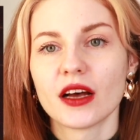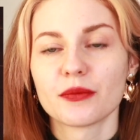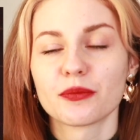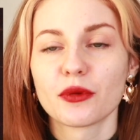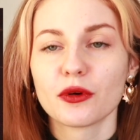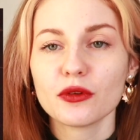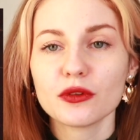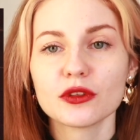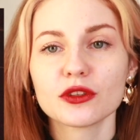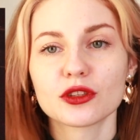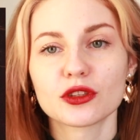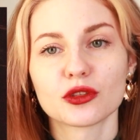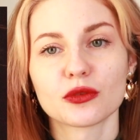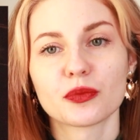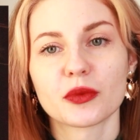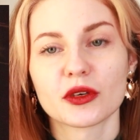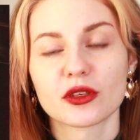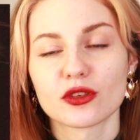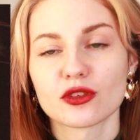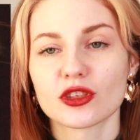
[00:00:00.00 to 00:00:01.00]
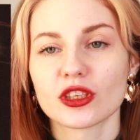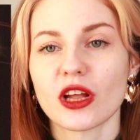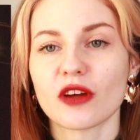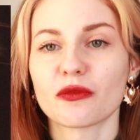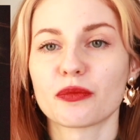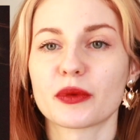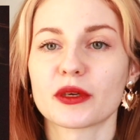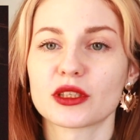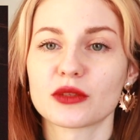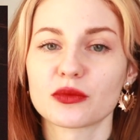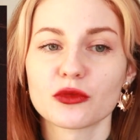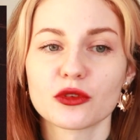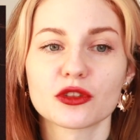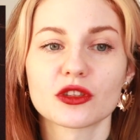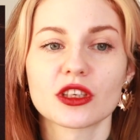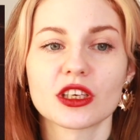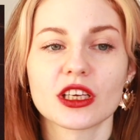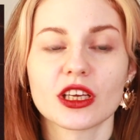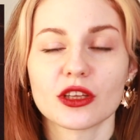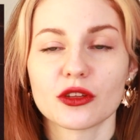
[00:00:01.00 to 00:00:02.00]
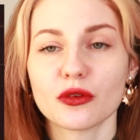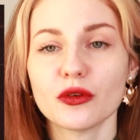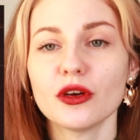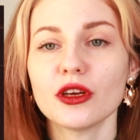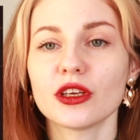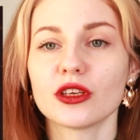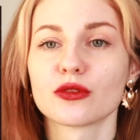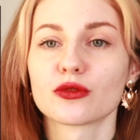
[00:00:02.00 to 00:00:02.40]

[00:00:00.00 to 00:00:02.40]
полностью погружена в просмотр кино и